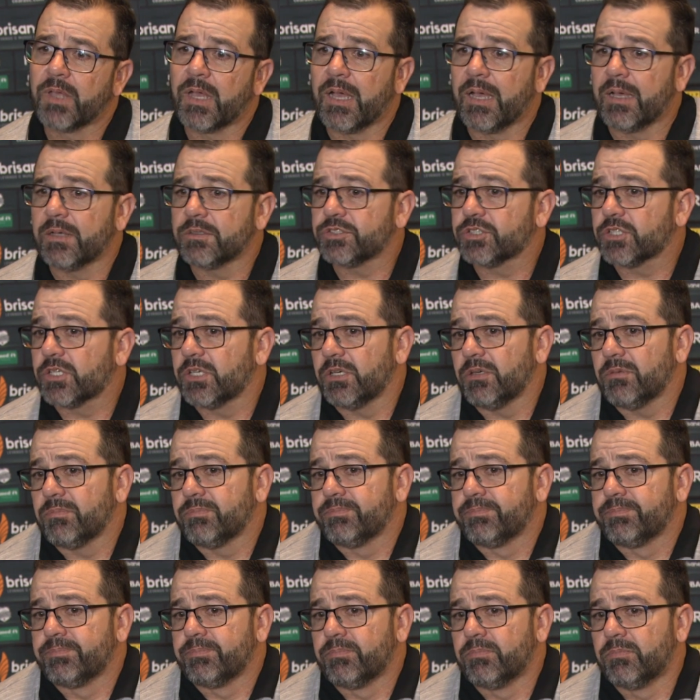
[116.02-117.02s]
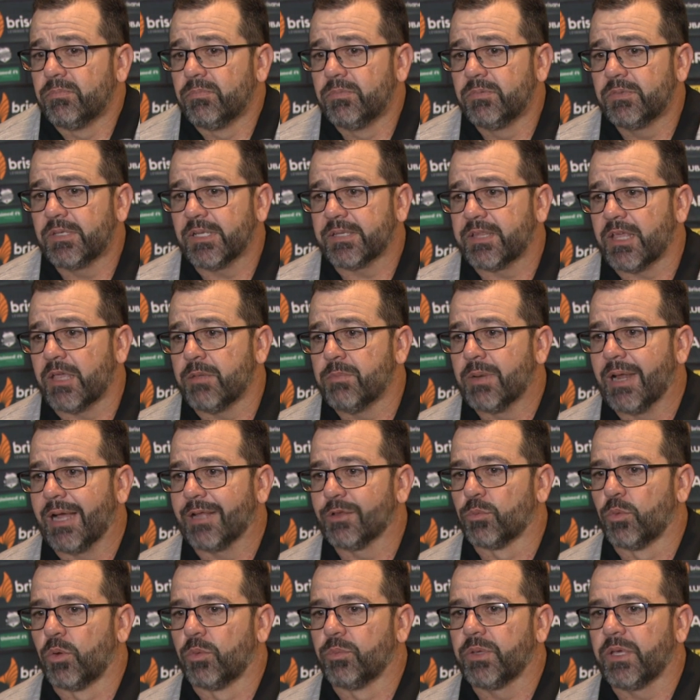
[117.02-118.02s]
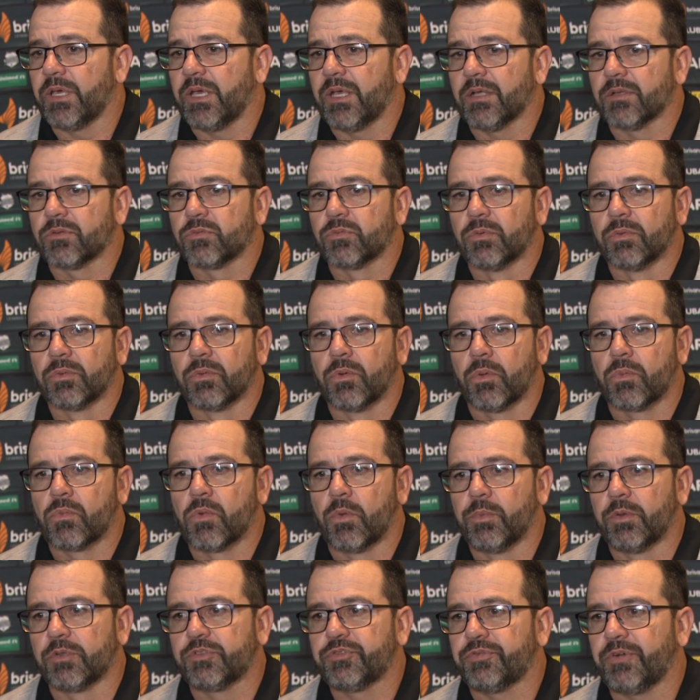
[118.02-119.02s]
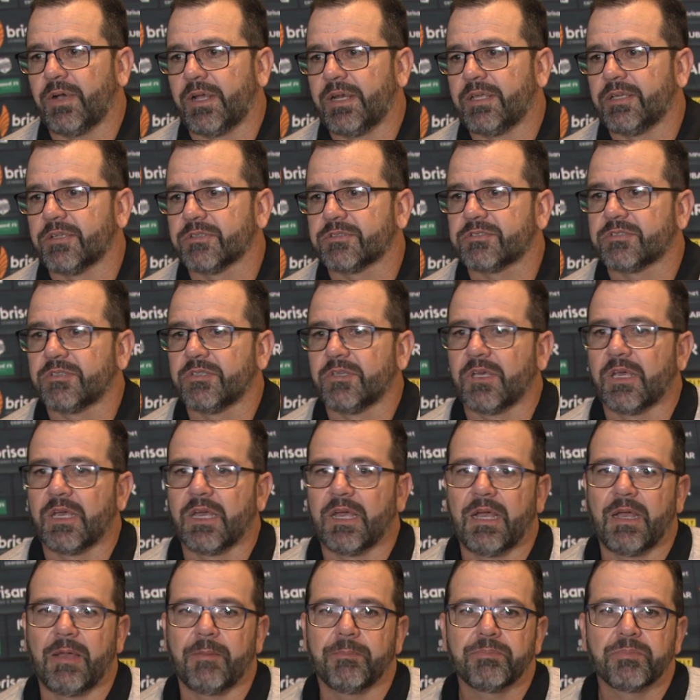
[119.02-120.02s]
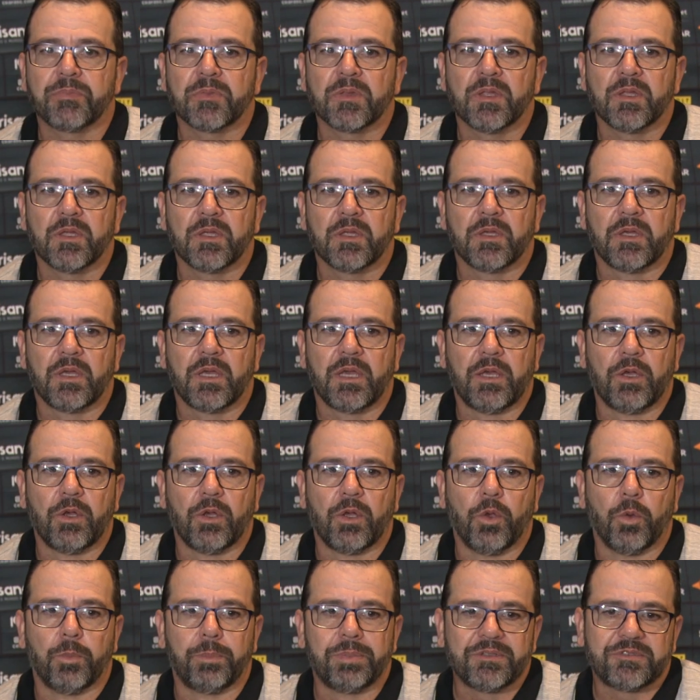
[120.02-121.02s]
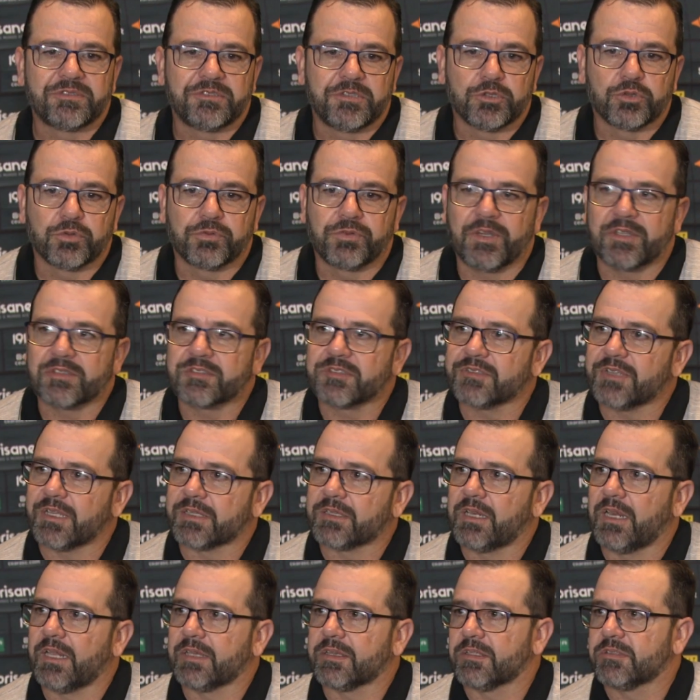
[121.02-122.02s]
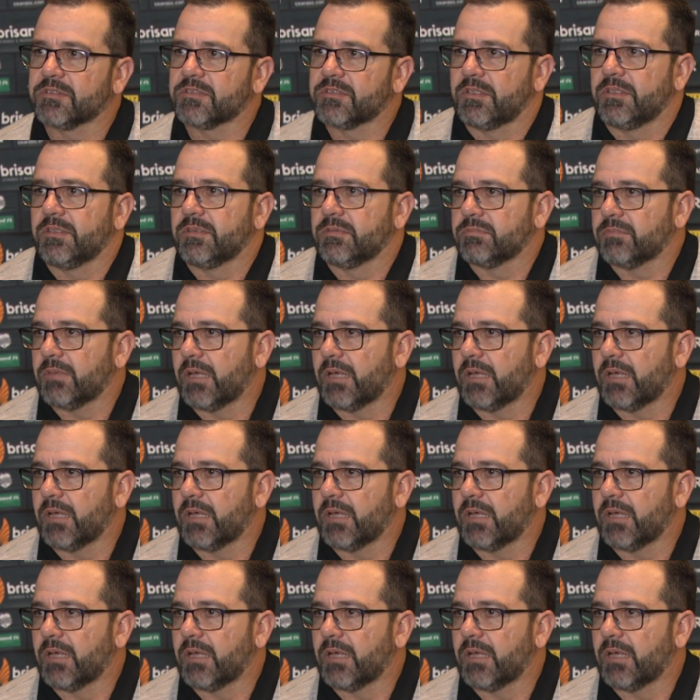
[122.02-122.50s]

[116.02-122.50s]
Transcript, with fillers: Acho que em determinado momento, como eu te falei, assim, é, eu preciso ver esses atletas em,